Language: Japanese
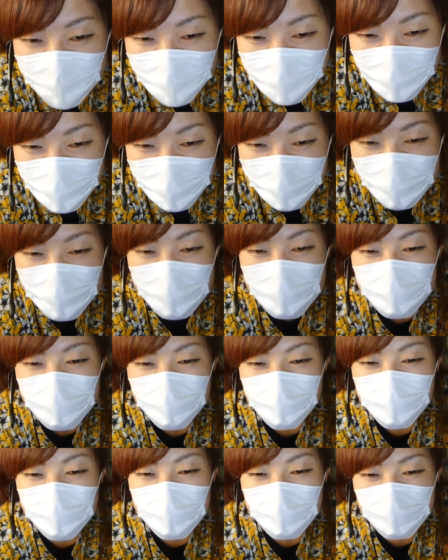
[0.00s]
お互い
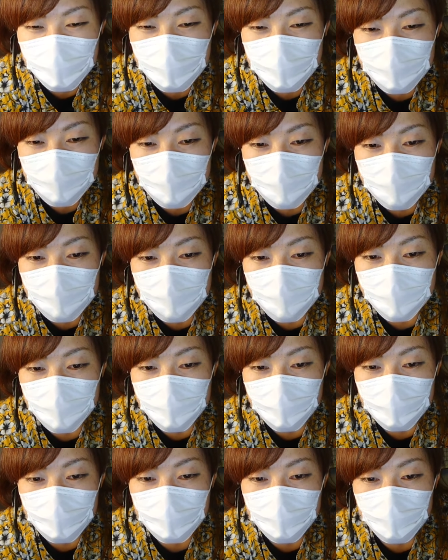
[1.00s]
様だね。
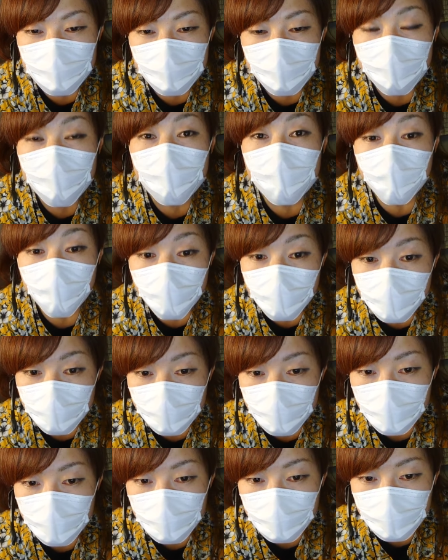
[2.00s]
ナチューレさん、あ
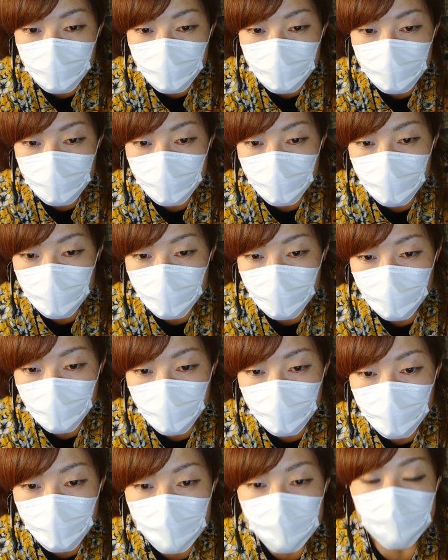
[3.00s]
ナチューレさんな
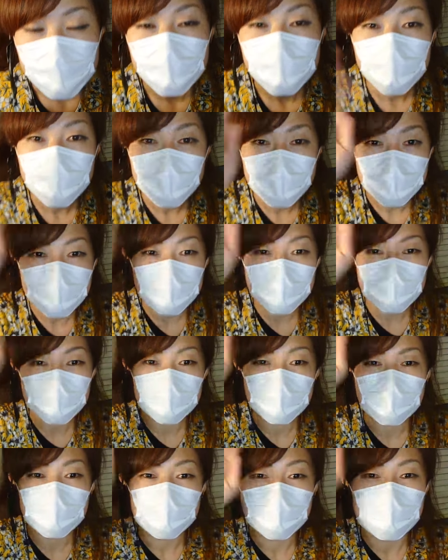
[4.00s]
の
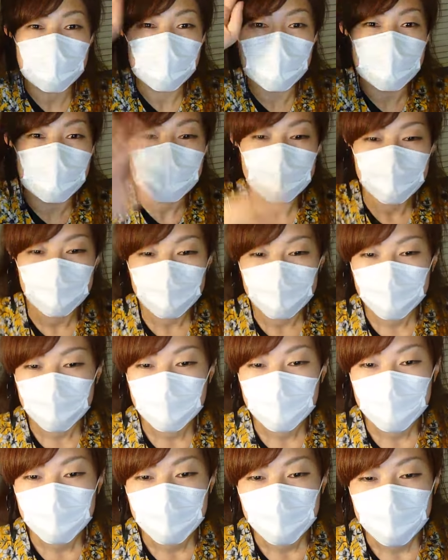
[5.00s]
あー、
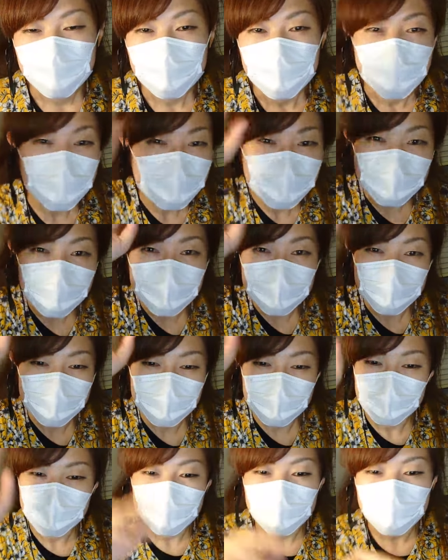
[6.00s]
元気ですか